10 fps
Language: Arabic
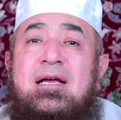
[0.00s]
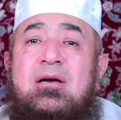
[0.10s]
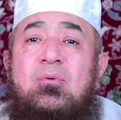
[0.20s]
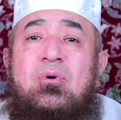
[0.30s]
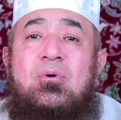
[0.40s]

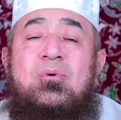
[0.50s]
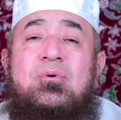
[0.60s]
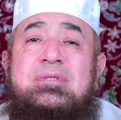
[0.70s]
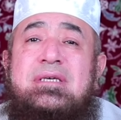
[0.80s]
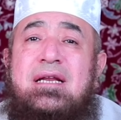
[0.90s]

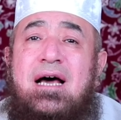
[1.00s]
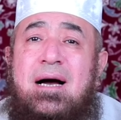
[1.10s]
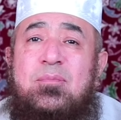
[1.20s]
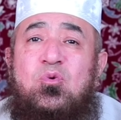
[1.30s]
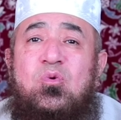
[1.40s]
اوعوا
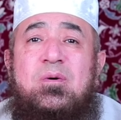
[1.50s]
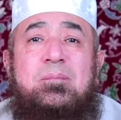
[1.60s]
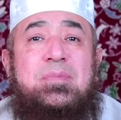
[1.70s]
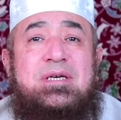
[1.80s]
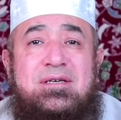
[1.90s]
تلعبوا
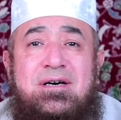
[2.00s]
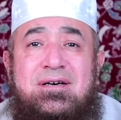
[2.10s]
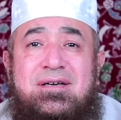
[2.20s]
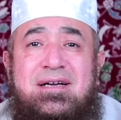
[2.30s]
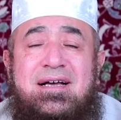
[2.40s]

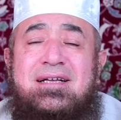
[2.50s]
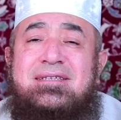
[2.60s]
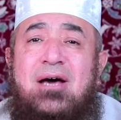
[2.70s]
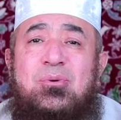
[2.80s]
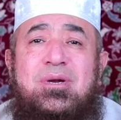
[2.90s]
بالنار
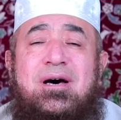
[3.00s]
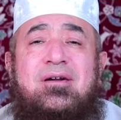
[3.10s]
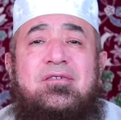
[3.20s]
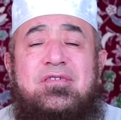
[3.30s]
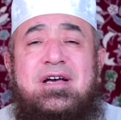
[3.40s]
تعالوا
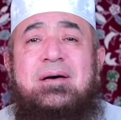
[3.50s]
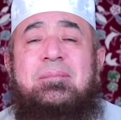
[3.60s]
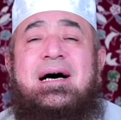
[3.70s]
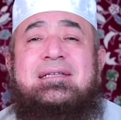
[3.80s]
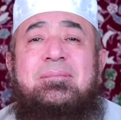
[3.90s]
نعرف
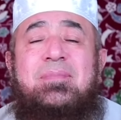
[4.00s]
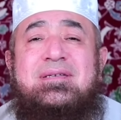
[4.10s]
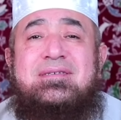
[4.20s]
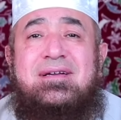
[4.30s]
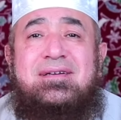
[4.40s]
بعد ما
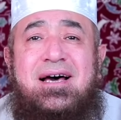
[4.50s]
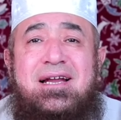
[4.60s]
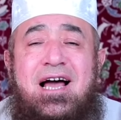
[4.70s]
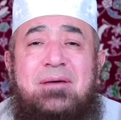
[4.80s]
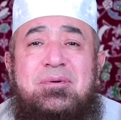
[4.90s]
نصلى
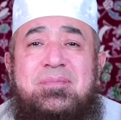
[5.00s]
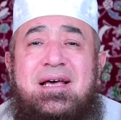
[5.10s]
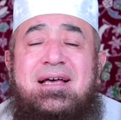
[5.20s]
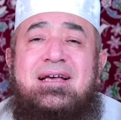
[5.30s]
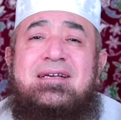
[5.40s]
على
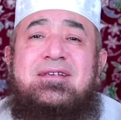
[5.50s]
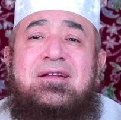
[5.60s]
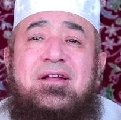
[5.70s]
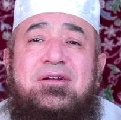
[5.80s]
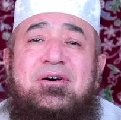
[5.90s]
حبيبنا
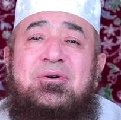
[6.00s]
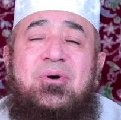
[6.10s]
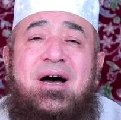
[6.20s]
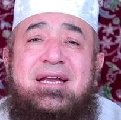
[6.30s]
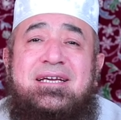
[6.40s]
صلى
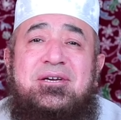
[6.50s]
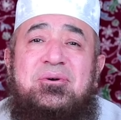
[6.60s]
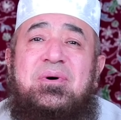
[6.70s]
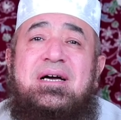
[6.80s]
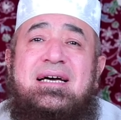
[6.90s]
الله عليه
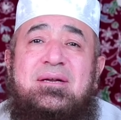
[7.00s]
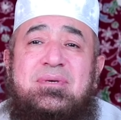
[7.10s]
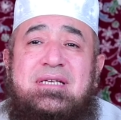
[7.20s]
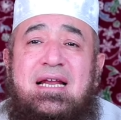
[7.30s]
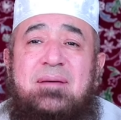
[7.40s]
وآله
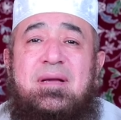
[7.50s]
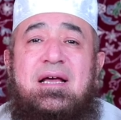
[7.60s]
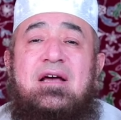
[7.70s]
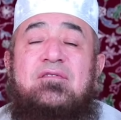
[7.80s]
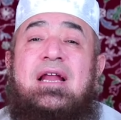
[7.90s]
وسلم
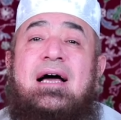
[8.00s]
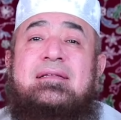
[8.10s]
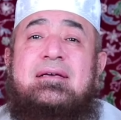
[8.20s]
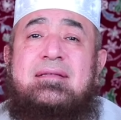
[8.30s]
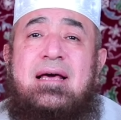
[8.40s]
في
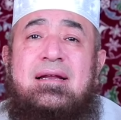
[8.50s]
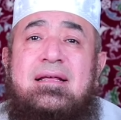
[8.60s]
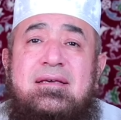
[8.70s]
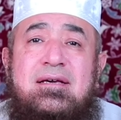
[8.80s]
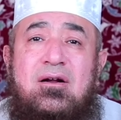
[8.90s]
الحديث
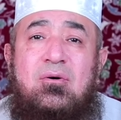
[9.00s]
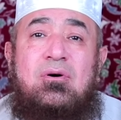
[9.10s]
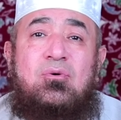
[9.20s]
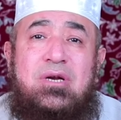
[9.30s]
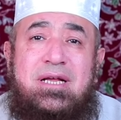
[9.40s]
الذي
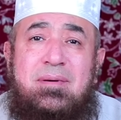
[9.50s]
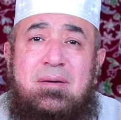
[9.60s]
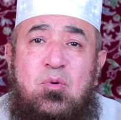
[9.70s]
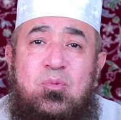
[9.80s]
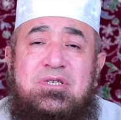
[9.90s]
رواه
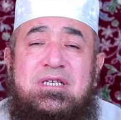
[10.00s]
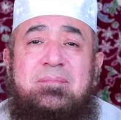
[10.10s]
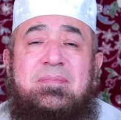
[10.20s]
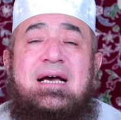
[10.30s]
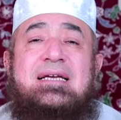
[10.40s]
الإمام
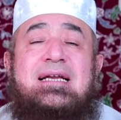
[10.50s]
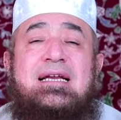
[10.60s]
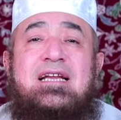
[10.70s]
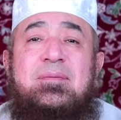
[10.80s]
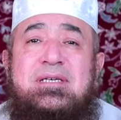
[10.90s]
مسلم أن
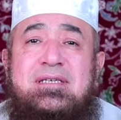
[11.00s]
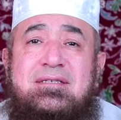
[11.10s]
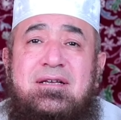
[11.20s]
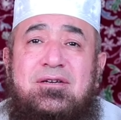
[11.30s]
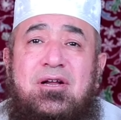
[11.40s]
النبي
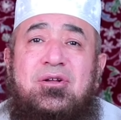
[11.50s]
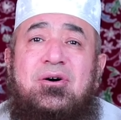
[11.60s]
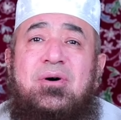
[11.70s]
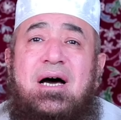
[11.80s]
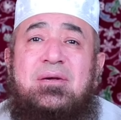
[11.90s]
صلى
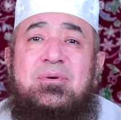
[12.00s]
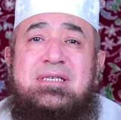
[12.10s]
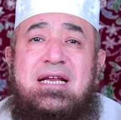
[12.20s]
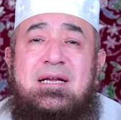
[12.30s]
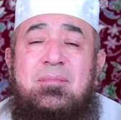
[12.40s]
الله عليه
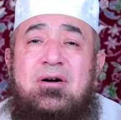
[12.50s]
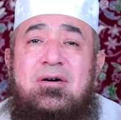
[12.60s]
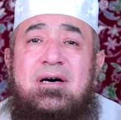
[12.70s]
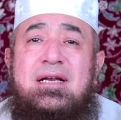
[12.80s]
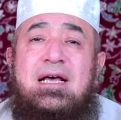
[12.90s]
وسلم
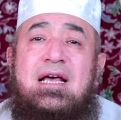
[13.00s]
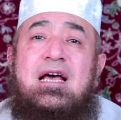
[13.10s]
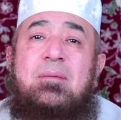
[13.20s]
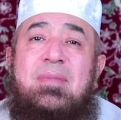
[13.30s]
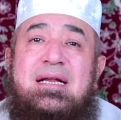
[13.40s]
قال
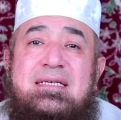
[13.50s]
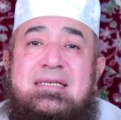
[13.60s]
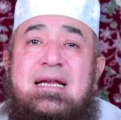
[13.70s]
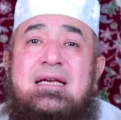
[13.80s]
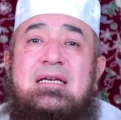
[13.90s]
من
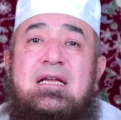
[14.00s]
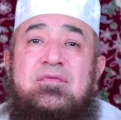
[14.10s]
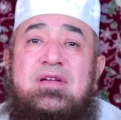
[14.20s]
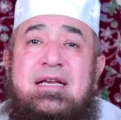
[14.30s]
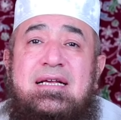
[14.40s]
سن
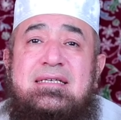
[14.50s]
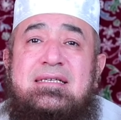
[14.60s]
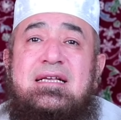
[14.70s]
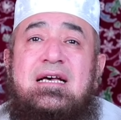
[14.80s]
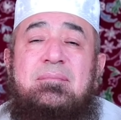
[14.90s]
في
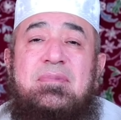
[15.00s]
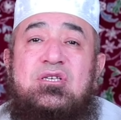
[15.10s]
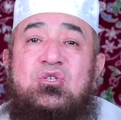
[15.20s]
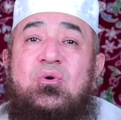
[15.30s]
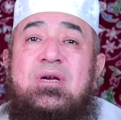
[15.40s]
الإسلام
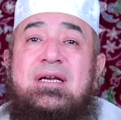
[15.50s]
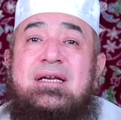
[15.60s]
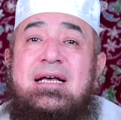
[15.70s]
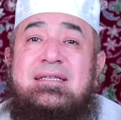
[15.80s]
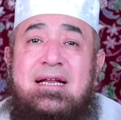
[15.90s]

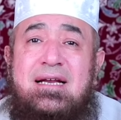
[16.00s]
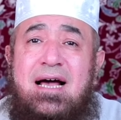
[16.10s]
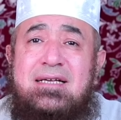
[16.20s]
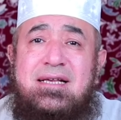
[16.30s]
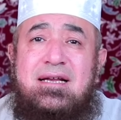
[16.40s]
سنة
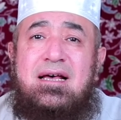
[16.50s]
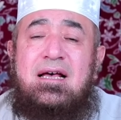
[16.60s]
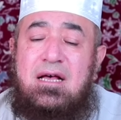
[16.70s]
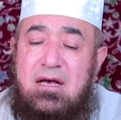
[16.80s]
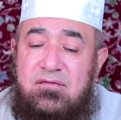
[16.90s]
حسنة
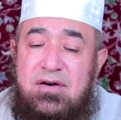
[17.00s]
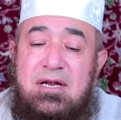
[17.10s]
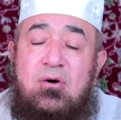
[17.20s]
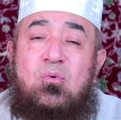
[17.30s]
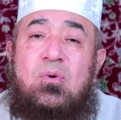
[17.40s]

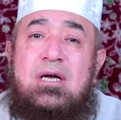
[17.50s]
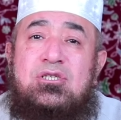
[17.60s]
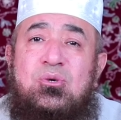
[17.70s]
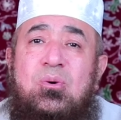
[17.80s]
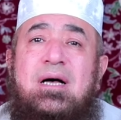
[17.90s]
فله
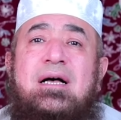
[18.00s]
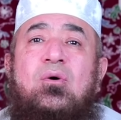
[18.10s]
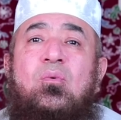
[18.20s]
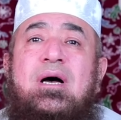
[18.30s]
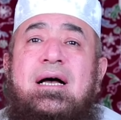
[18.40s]
أجرها
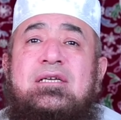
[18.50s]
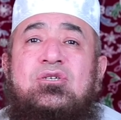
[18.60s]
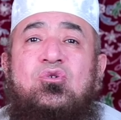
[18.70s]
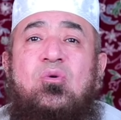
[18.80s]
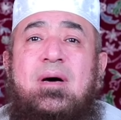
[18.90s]

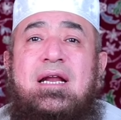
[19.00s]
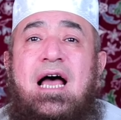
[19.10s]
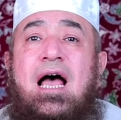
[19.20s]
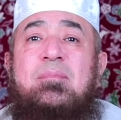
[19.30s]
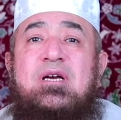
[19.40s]
وأجر من
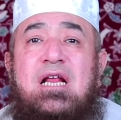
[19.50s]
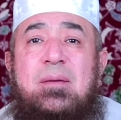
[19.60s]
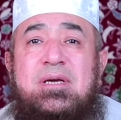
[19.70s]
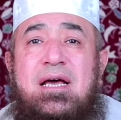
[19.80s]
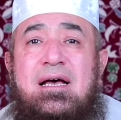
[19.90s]
عمل
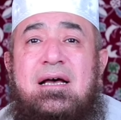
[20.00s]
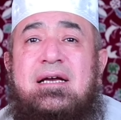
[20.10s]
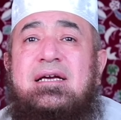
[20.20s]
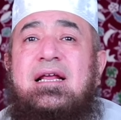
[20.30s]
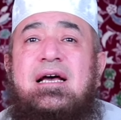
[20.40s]

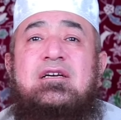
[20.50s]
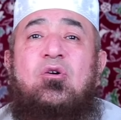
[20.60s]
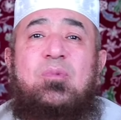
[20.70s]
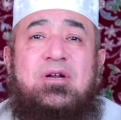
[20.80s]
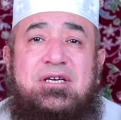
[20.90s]
بها إلى
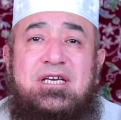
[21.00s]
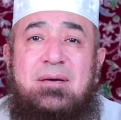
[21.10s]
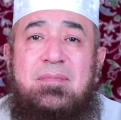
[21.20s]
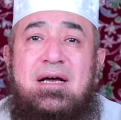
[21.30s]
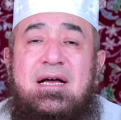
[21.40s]
يوم
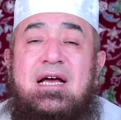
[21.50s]
القيامة